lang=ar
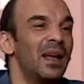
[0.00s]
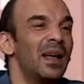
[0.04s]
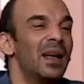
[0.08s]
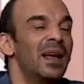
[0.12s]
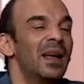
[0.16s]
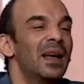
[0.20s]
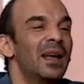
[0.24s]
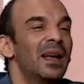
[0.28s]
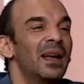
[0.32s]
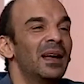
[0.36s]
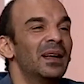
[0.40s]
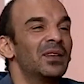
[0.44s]
آه.
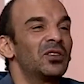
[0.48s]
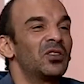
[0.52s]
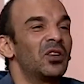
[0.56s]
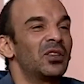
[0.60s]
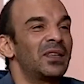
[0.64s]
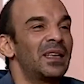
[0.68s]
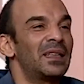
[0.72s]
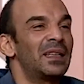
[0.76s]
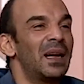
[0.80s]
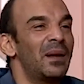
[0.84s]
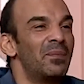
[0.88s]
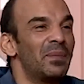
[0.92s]

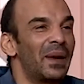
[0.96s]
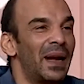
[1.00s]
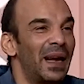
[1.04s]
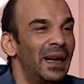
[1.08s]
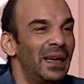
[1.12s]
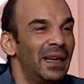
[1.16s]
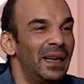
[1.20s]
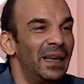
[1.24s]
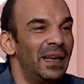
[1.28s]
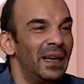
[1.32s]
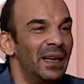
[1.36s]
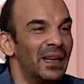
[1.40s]
شخصيه عم
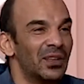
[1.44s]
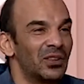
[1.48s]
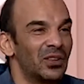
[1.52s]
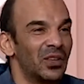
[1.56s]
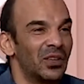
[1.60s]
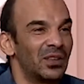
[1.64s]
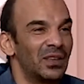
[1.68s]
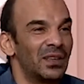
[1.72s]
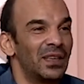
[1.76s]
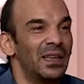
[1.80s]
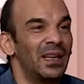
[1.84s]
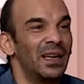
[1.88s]
خليل هي
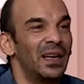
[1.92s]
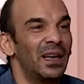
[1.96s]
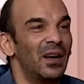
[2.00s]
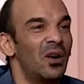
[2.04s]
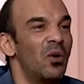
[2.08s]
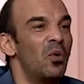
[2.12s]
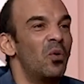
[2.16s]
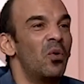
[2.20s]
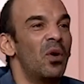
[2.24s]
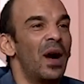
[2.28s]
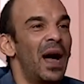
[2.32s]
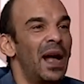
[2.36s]
شخصيه
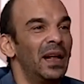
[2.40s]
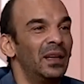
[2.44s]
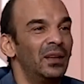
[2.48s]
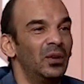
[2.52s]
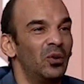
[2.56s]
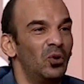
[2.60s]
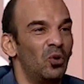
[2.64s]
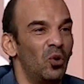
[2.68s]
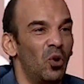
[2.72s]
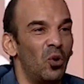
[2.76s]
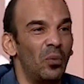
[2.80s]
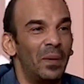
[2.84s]
هو
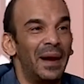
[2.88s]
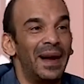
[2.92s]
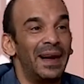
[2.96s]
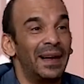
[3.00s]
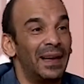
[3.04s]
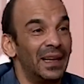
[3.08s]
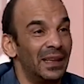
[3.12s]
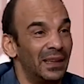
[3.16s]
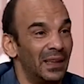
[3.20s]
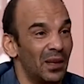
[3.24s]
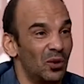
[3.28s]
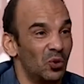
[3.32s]
حد لعبان
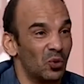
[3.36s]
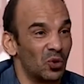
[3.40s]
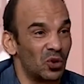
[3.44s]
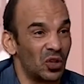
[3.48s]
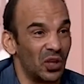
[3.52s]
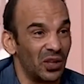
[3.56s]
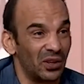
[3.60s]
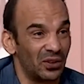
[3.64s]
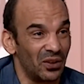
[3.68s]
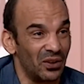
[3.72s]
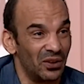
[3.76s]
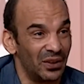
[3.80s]
جدا
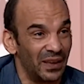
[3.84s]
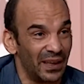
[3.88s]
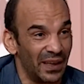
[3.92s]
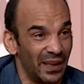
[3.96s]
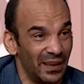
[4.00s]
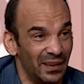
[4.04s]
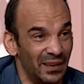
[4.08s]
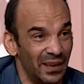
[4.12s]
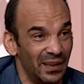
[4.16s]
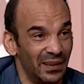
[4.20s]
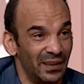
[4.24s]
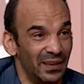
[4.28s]
وشيطاني
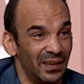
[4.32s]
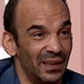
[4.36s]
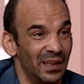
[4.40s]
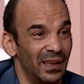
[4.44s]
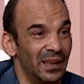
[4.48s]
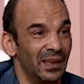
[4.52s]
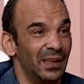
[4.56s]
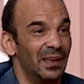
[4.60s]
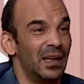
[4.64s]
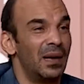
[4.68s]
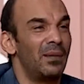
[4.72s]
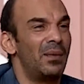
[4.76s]
جدا
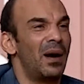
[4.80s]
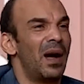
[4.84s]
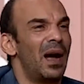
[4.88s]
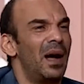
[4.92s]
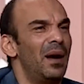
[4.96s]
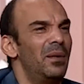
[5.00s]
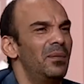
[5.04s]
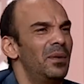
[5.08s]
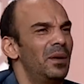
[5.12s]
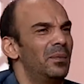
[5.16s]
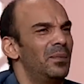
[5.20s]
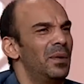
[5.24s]
انما
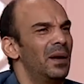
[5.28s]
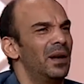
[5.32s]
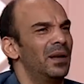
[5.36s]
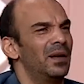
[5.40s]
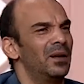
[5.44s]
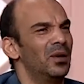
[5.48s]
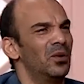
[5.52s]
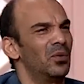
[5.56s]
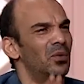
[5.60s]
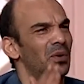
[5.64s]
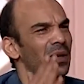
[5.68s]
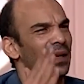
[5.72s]
عامل بقى
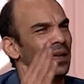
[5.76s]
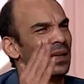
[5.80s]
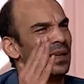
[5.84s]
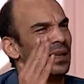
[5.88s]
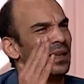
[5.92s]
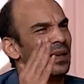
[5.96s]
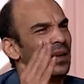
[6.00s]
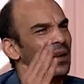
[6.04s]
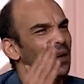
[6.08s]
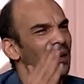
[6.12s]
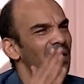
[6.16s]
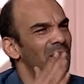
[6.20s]
ان هو
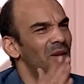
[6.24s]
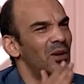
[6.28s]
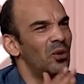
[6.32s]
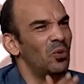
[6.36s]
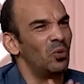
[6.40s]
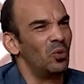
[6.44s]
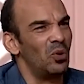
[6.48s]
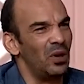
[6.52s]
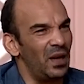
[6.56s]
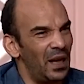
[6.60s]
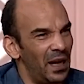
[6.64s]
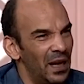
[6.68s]
ايه
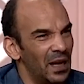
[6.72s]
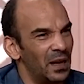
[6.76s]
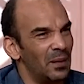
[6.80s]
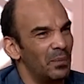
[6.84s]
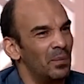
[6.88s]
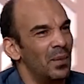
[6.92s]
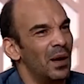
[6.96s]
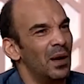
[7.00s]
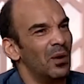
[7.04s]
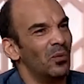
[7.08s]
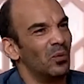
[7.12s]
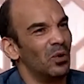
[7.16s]
رجل
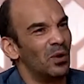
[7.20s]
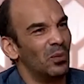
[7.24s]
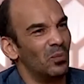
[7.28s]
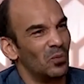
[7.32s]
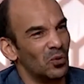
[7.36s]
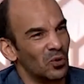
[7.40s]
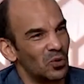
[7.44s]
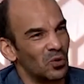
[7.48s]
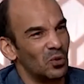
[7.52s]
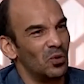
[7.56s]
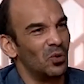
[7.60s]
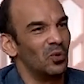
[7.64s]
الحكمه
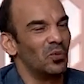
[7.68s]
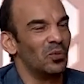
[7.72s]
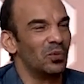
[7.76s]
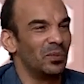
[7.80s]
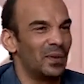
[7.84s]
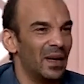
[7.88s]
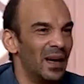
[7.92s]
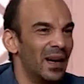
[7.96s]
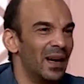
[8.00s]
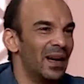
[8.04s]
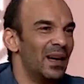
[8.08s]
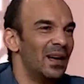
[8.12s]
والمسل
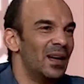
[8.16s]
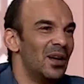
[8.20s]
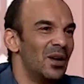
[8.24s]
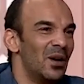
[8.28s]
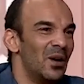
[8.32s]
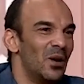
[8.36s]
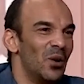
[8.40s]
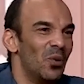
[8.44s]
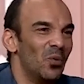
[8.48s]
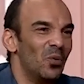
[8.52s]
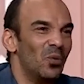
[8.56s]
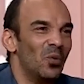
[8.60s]
وبتاع
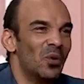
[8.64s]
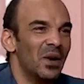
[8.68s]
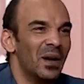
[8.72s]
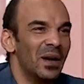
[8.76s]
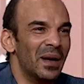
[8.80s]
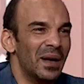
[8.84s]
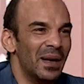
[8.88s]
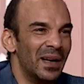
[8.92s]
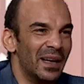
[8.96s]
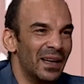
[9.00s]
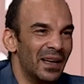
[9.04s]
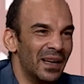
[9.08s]

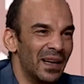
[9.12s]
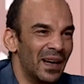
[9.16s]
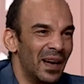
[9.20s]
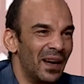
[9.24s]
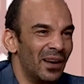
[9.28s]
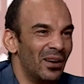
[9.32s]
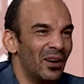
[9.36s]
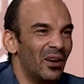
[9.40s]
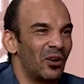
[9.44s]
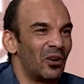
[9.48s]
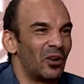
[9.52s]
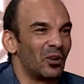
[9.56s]

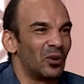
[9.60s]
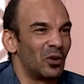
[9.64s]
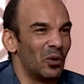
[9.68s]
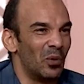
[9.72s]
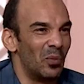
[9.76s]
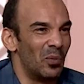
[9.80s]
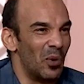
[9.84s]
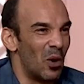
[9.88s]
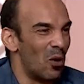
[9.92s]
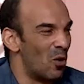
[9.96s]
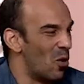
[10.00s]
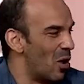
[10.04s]
وعلاقه
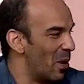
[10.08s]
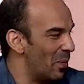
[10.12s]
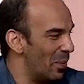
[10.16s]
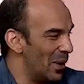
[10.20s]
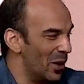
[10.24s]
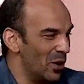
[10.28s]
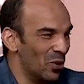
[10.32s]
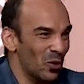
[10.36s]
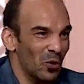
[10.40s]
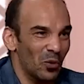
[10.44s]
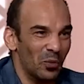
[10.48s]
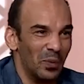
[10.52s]
ابوه
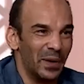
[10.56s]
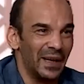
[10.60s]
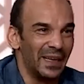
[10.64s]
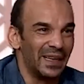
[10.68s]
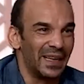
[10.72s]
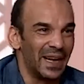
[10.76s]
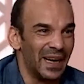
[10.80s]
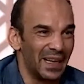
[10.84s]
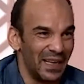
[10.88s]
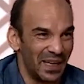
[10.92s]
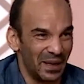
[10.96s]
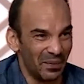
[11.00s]
بينه وبين
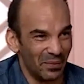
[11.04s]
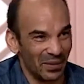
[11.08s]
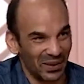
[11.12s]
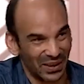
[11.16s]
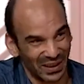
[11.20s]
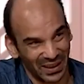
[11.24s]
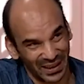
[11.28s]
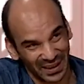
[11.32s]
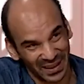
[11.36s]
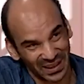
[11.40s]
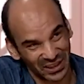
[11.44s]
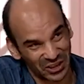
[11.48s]
كريم
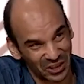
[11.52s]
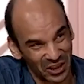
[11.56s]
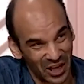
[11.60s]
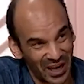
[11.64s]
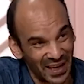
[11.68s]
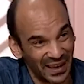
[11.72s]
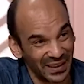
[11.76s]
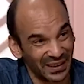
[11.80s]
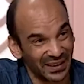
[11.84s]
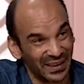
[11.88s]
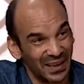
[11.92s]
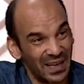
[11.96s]

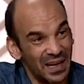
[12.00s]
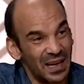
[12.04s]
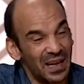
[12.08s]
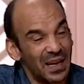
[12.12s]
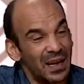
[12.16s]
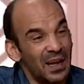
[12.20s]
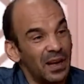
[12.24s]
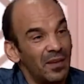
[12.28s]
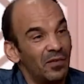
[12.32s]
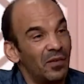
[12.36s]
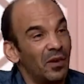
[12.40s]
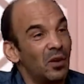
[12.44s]
الشاهد
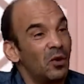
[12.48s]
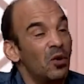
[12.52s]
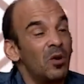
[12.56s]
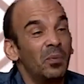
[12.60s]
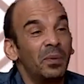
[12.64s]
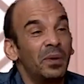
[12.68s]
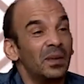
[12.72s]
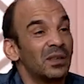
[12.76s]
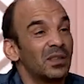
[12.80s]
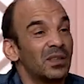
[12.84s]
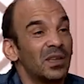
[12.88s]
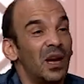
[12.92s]
فاللي هو
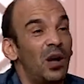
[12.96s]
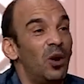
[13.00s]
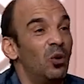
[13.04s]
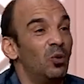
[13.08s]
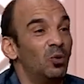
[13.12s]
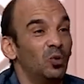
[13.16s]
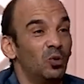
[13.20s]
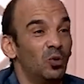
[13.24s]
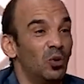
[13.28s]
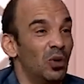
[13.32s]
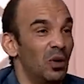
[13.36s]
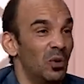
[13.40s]

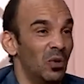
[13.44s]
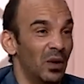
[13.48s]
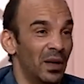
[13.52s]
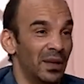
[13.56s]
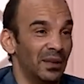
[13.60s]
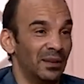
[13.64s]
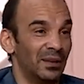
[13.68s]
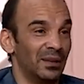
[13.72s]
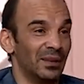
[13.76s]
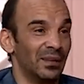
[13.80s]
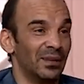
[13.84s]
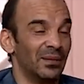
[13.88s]
بينصحه طول
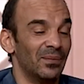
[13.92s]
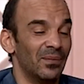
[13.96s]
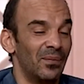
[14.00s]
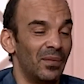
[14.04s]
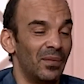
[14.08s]
الوقت